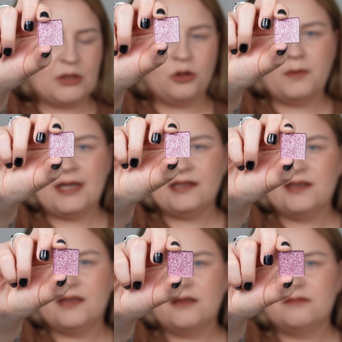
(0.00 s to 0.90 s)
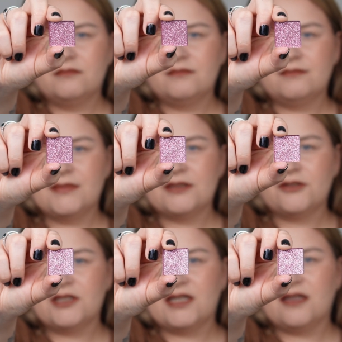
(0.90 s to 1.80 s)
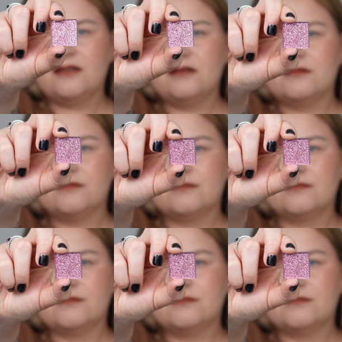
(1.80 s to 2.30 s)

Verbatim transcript: Kobaltyn? Jest coś takiego?